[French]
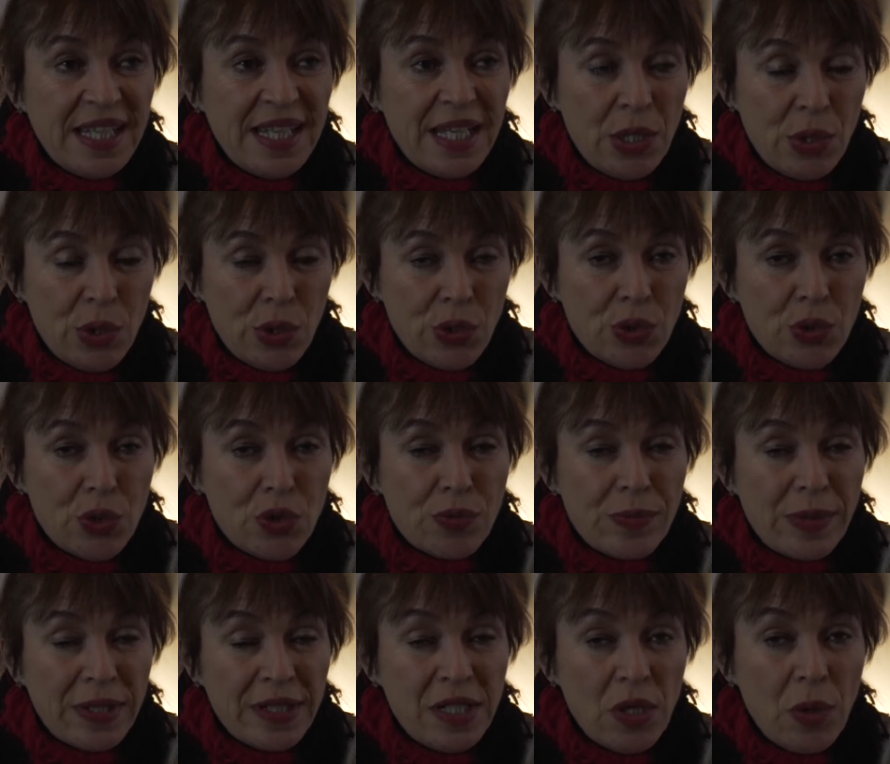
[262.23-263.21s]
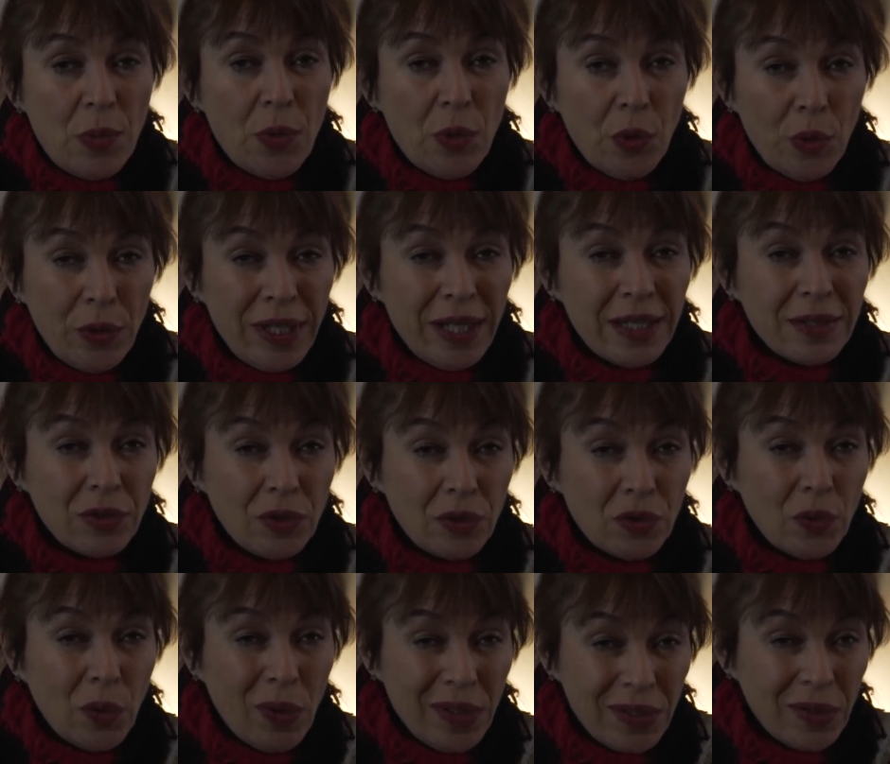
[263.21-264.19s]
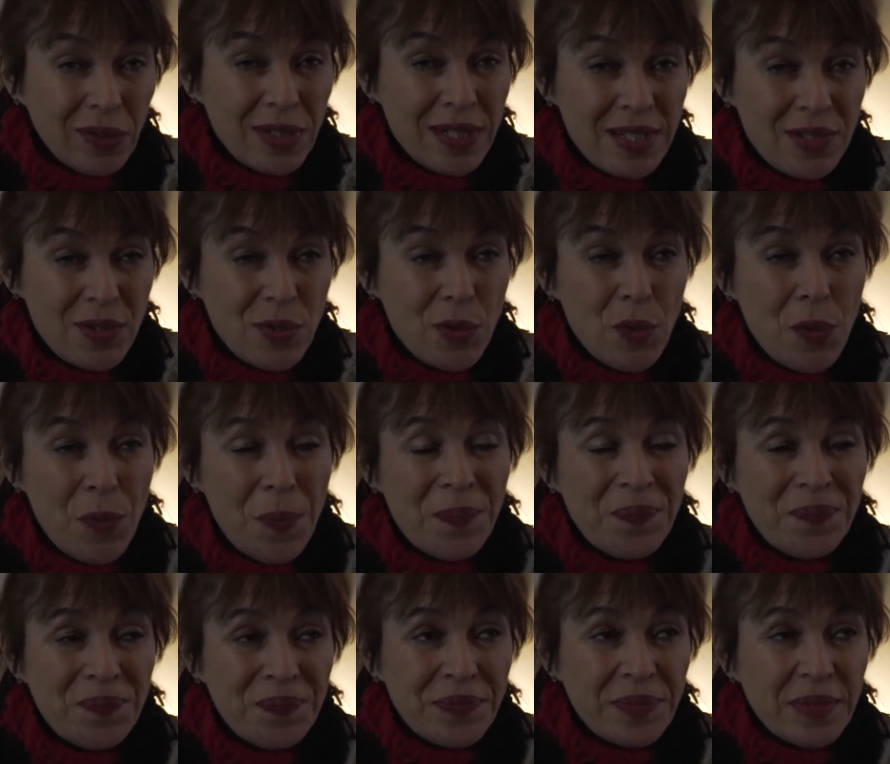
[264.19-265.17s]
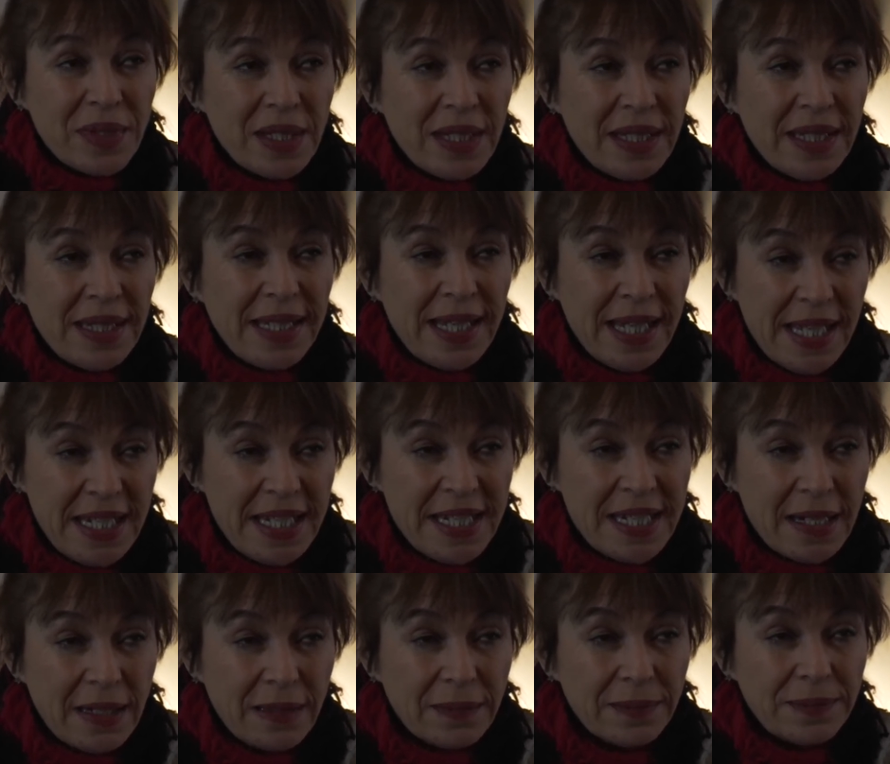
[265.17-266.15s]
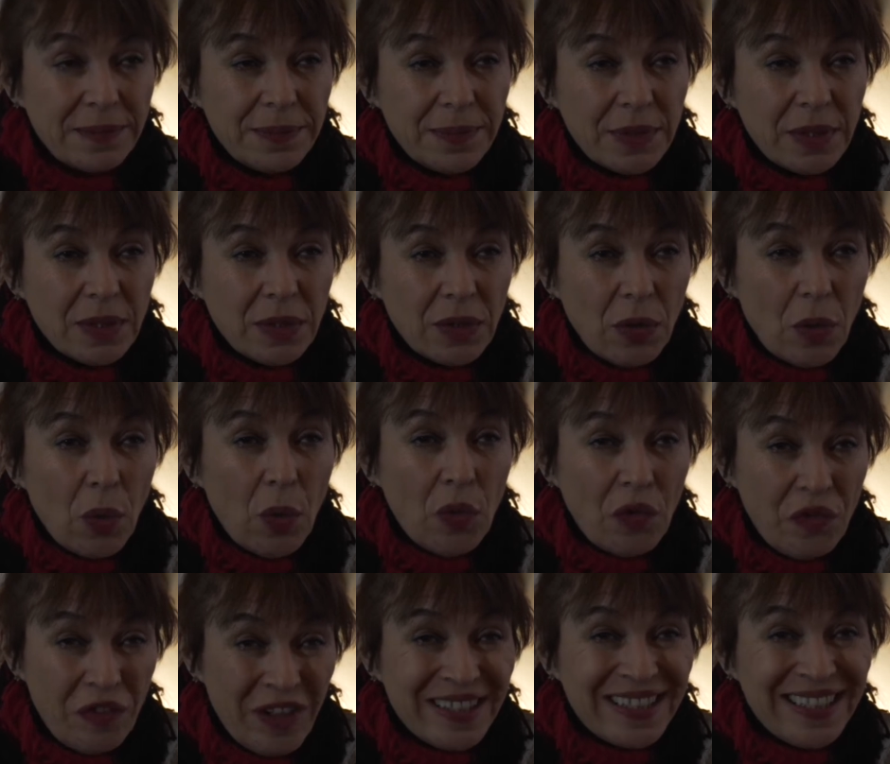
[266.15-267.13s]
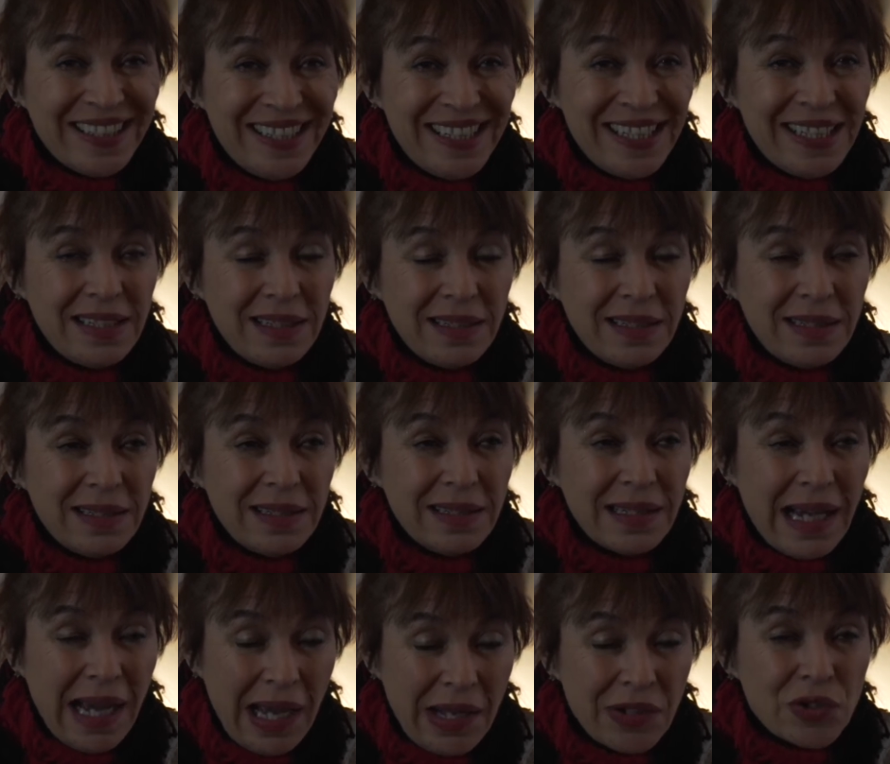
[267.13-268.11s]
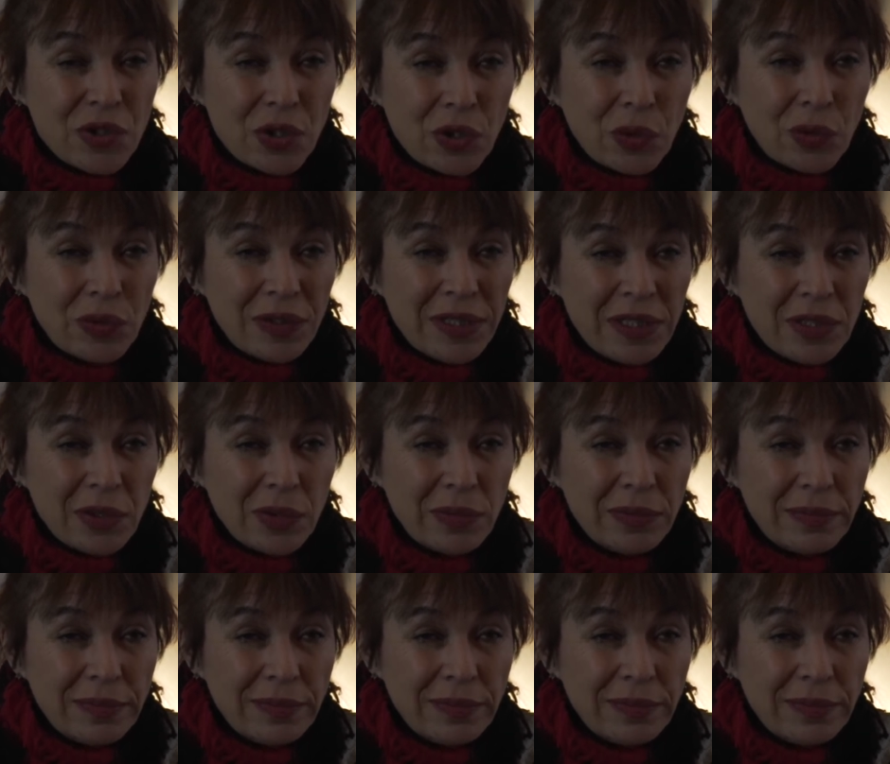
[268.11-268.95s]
Et le juge m'a dit en me regardant droit dans les yeux, Elina, on va t'aider à une seule condition,